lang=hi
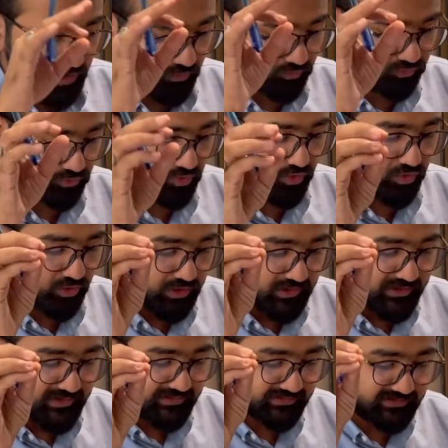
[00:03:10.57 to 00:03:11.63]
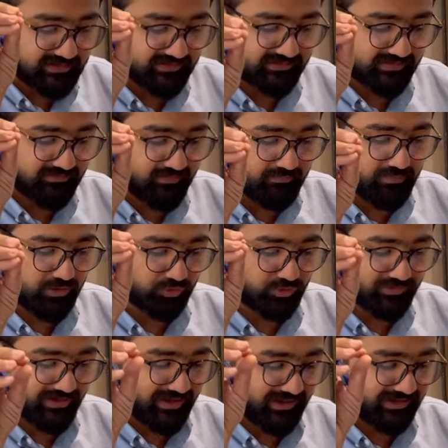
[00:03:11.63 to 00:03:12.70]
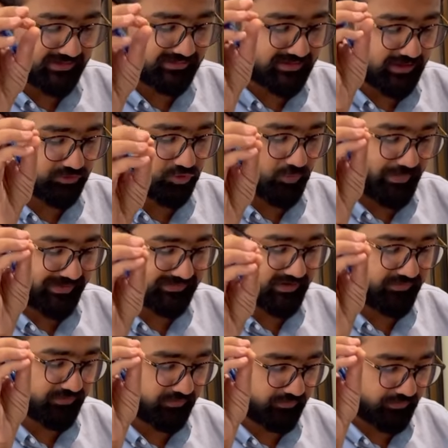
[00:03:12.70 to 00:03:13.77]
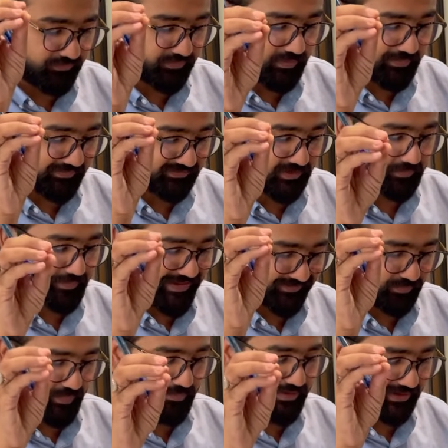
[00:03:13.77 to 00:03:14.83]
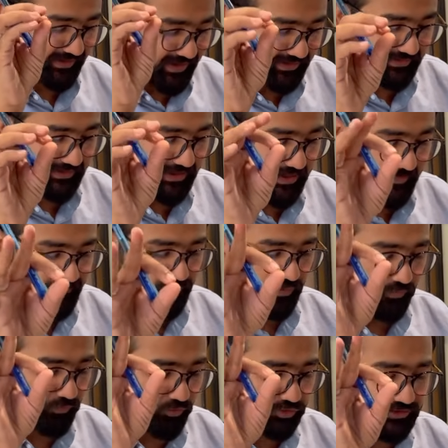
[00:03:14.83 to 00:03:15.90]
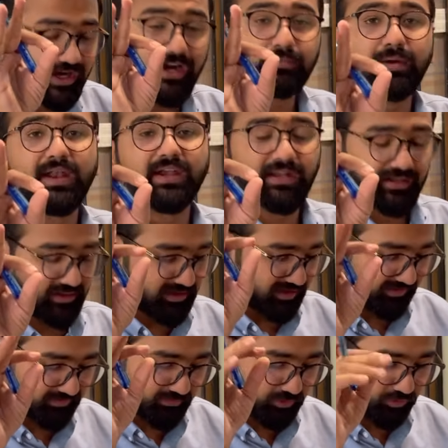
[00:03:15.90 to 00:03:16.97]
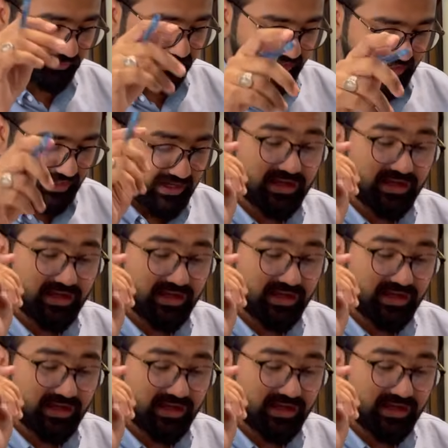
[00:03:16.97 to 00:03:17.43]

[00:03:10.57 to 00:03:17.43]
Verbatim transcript: उसको 30 नवंबर 2021 तक जो पैसे 50 परसेंट प्लस पेमेंट कर देगा वो थर्ड बैलेटिंग के लिए एलिजिबल हो जाएगा